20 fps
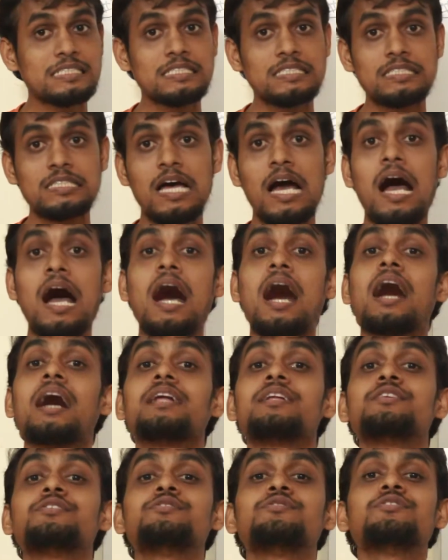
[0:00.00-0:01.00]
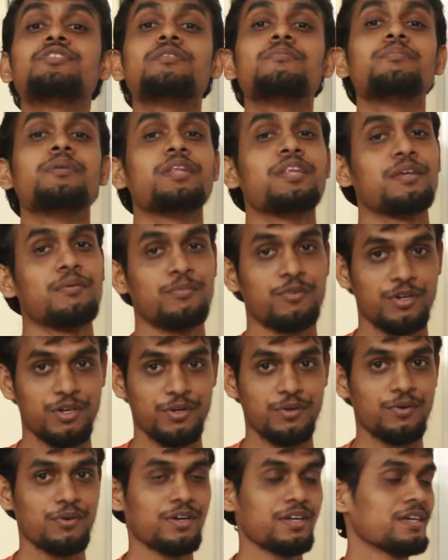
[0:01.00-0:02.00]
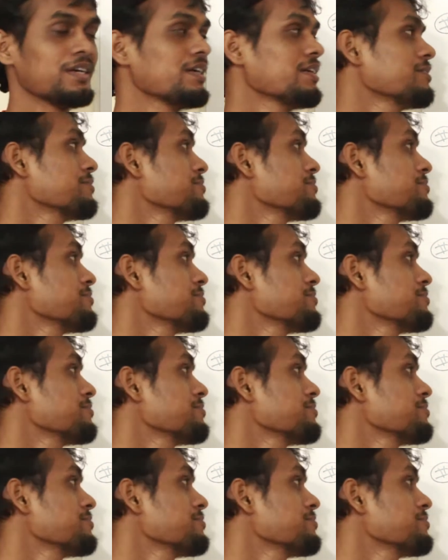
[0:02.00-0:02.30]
স্থান যদি বিনিময় করে